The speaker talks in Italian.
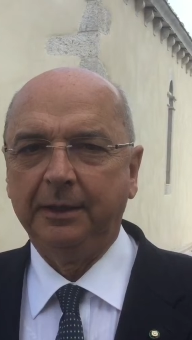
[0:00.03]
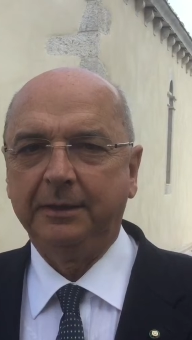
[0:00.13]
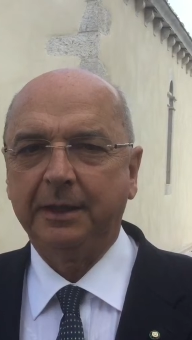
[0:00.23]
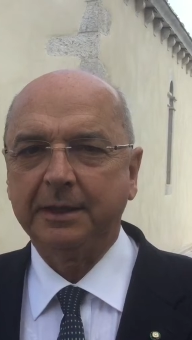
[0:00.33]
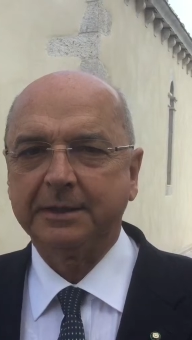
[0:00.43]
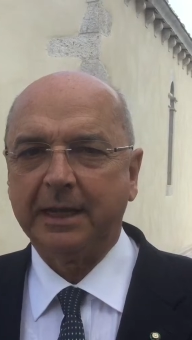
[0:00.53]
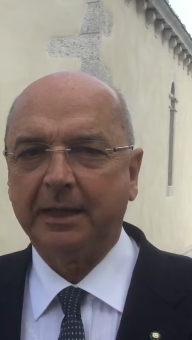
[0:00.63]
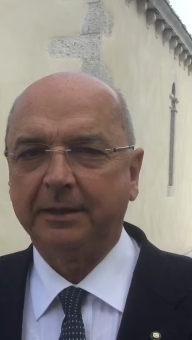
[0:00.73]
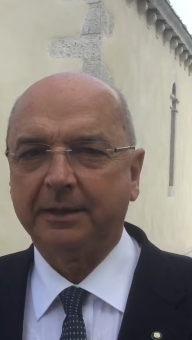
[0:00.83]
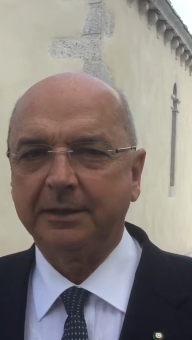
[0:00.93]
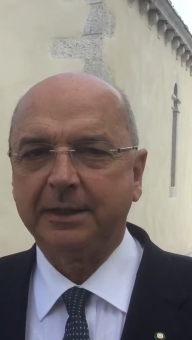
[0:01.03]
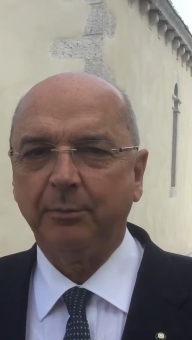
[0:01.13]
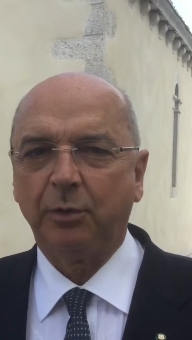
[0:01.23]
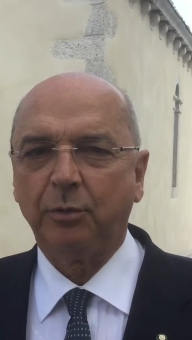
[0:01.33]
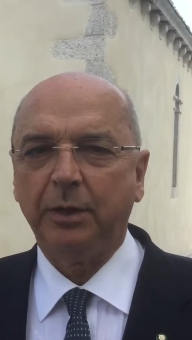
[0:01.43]
Interessante,
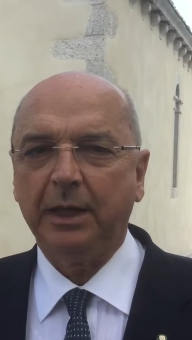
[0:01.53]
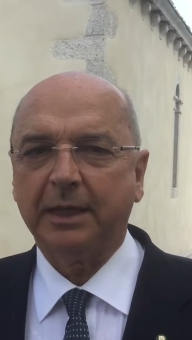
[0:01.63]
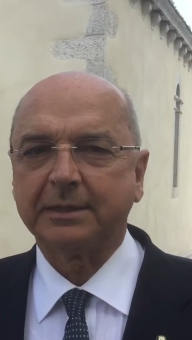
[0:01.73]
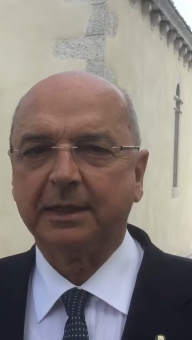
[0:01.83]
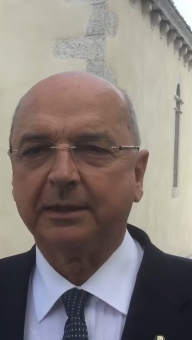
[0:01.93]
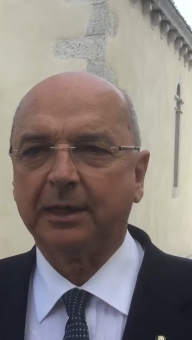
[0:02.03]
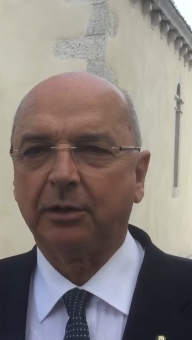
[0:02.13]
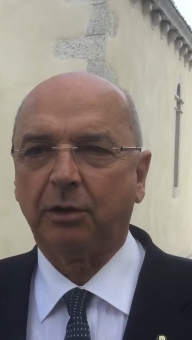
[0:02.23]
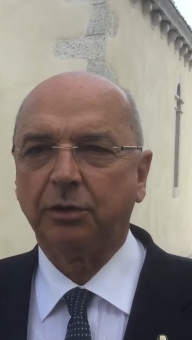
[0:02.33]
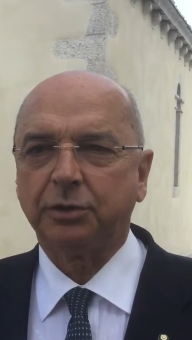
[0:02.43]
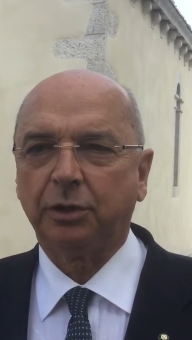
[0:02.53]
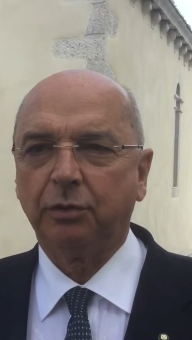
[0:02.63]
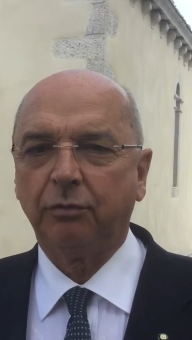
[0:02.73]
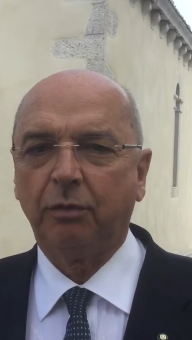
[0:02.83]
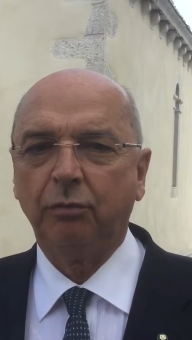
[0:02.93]
siamo qui a Santa Croce
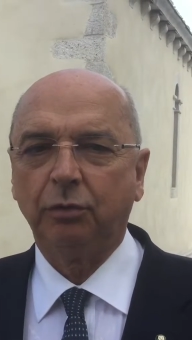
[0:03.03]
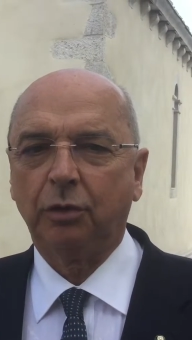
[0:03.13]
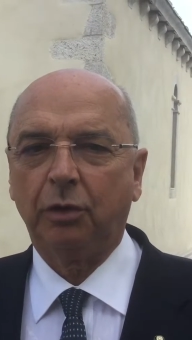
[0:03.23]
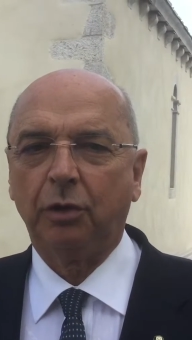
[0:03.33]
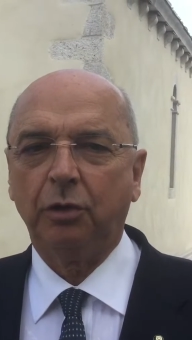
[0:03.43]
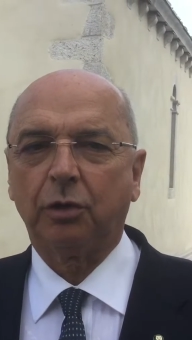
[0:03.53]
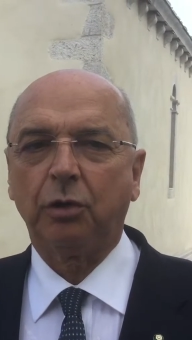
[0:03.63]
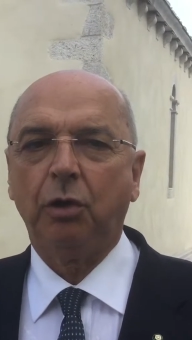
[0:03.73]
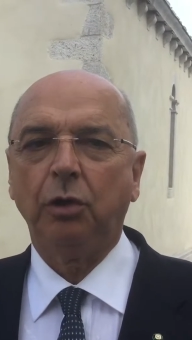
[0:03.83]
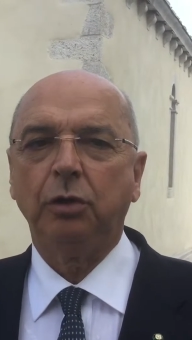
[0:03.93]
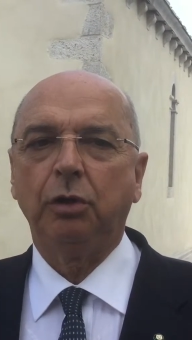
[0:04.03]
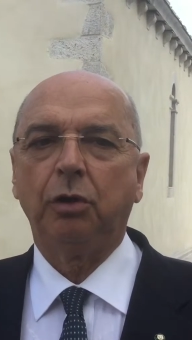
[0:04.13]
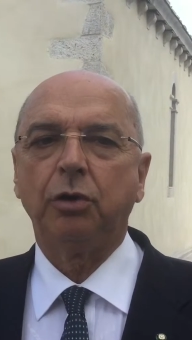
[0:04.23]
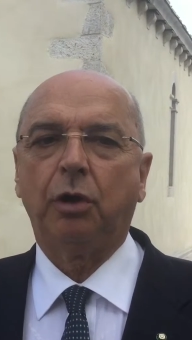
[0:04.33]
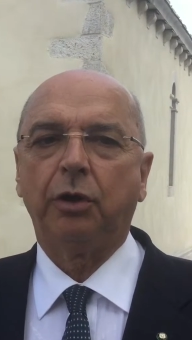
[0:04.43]
dove ho avuto l'orgoglio e
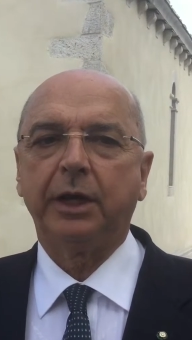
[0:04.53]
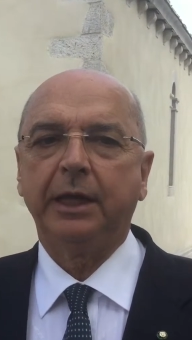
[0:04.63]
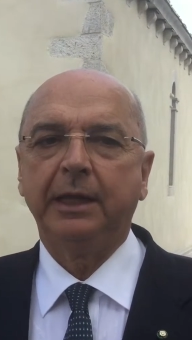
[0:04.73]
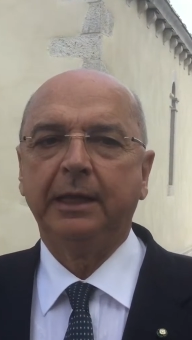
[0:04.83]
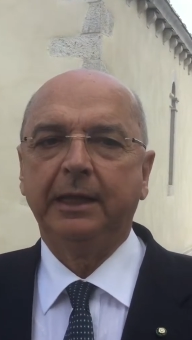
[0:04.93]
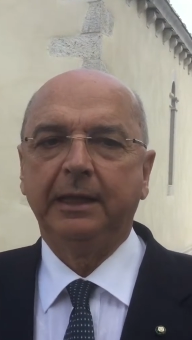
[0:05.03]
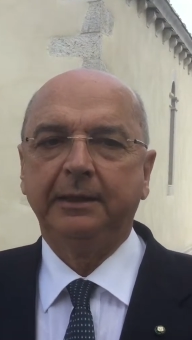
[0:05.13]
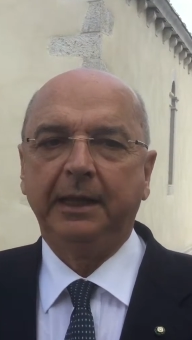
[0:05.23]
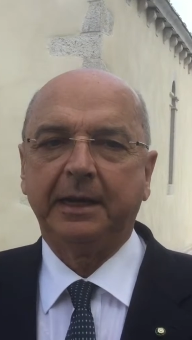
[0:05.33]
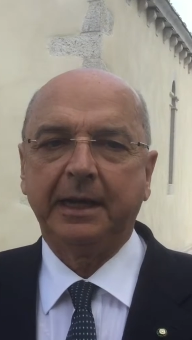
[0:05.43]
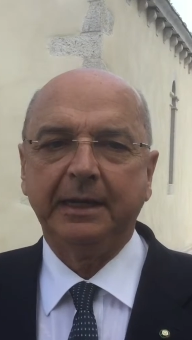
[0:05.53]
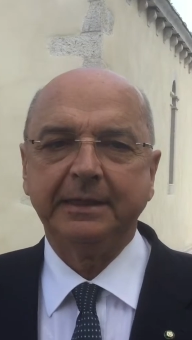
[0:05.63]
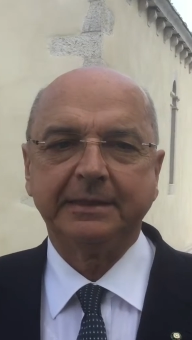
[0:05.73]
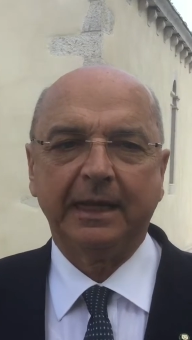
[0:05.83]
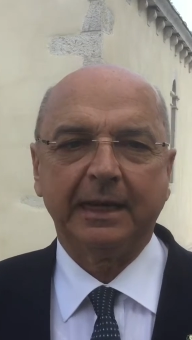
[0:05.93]
l'onore di
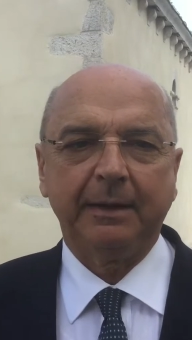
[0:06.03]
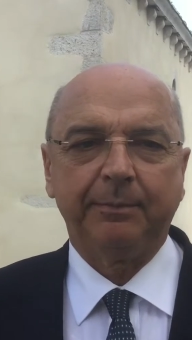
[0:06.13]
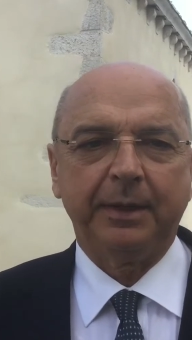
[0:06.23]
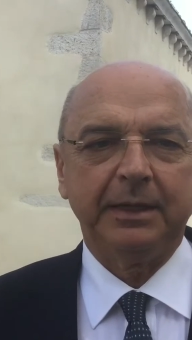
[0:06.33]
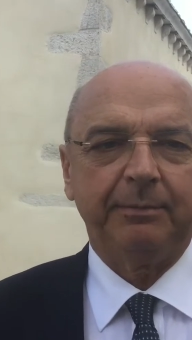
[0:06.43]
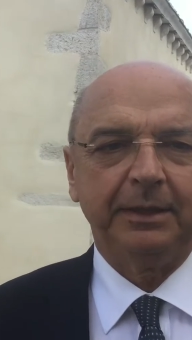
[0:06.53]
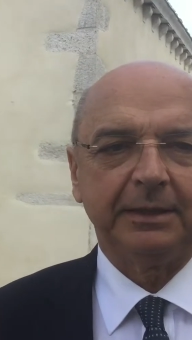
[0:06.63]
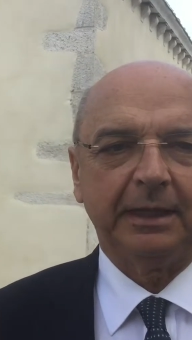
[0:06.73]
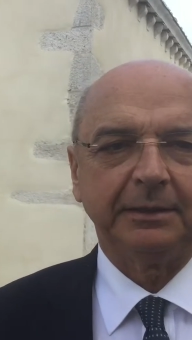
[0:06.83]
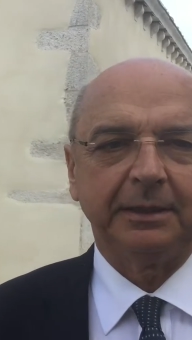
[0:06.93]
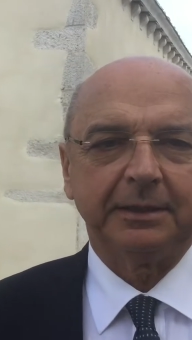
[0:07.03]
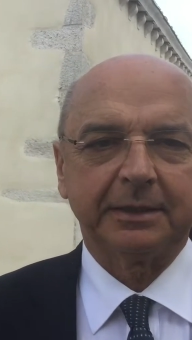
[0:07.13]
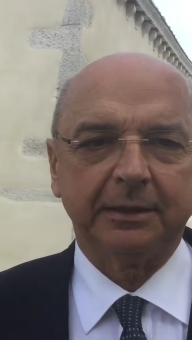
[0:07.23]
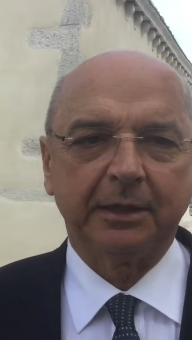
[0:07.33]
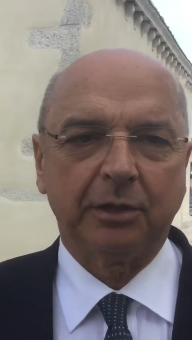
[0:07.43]
realizzare per gli abitanti di
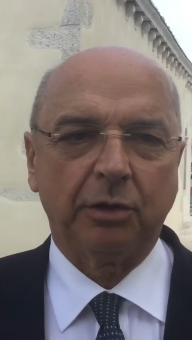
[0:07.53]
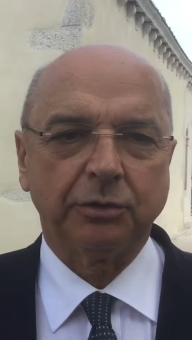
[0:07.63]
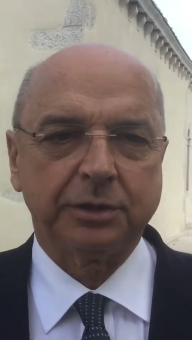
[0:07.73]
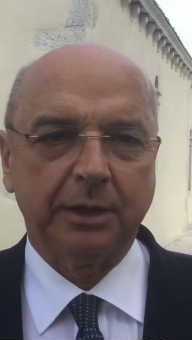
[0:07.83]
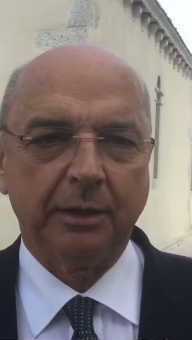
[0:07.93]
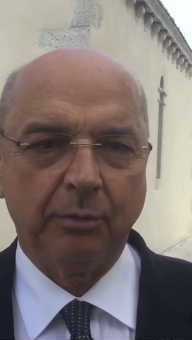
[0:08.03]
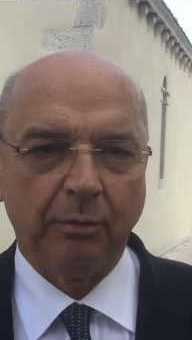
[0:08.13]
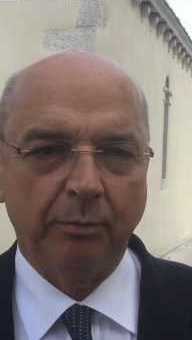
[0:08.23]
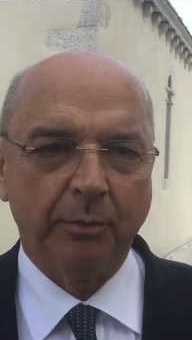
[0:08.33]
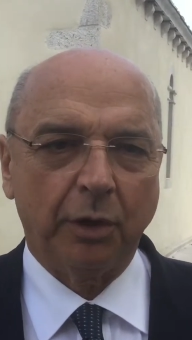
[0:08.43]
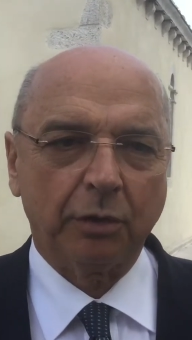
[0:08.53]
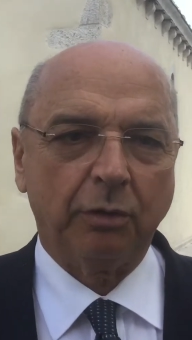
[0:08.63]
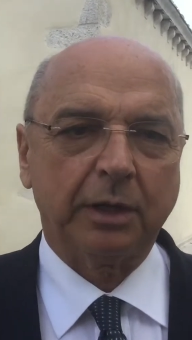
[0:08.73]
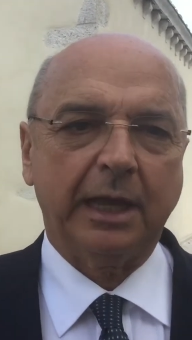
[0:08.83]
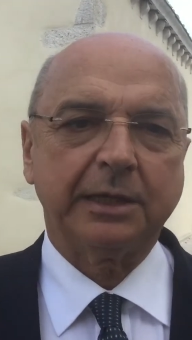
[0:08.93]
Santa Croce, un
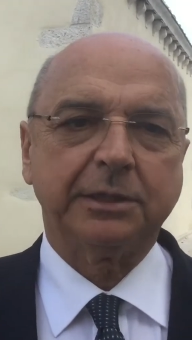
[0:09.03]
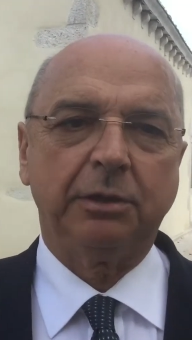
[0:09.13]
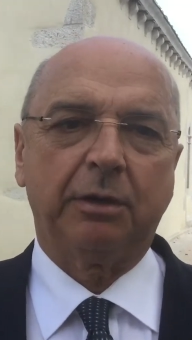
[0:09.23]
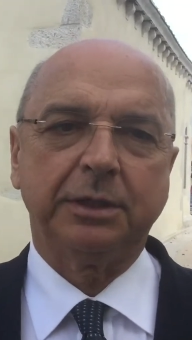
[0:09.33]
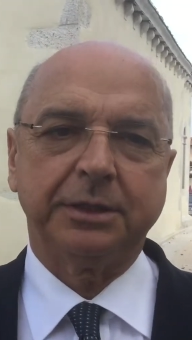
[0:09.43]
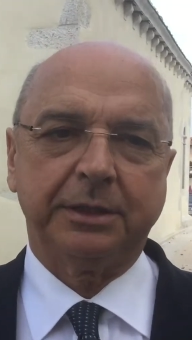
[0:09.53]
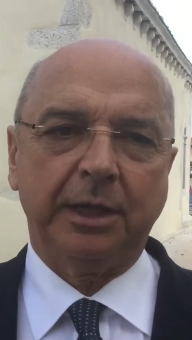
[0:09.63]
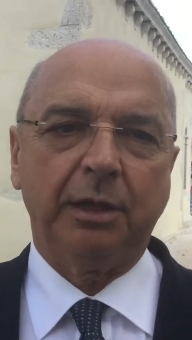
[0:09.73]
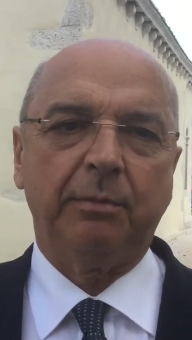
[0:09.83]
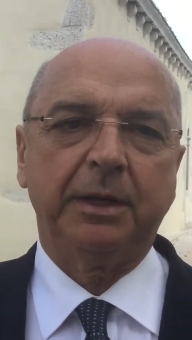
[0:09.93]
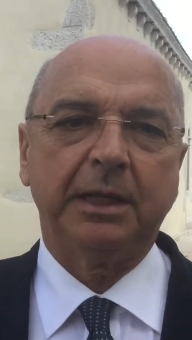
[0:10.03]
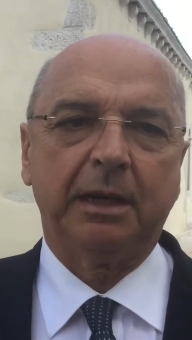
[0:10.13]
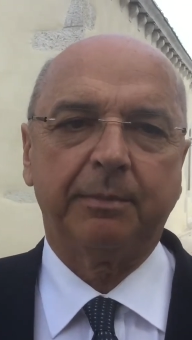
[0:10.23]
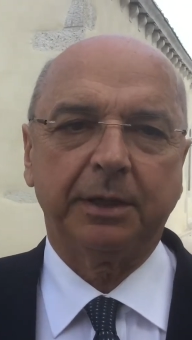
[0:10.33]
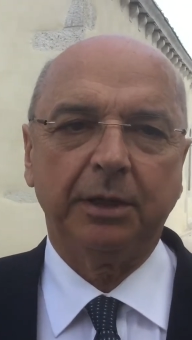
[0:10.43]
borgo carsico che ci tengo in
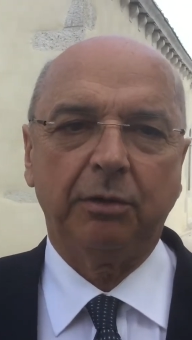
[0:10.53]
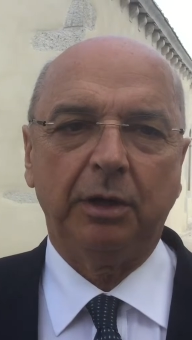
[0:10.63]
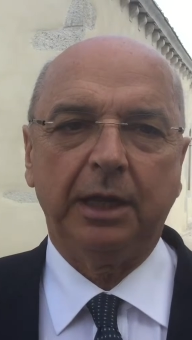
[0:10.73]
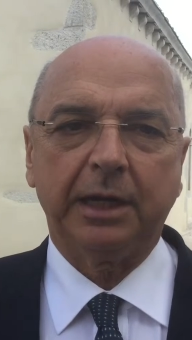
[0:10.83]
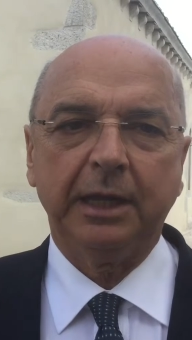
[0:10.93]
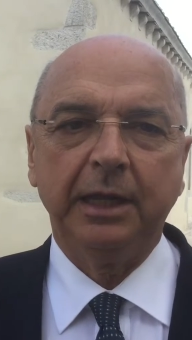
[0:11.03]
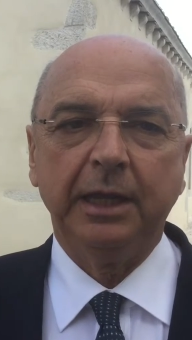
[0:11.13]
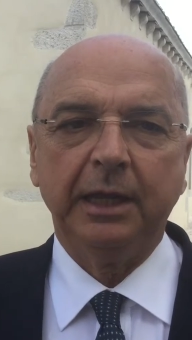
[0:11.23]
maniera particolare,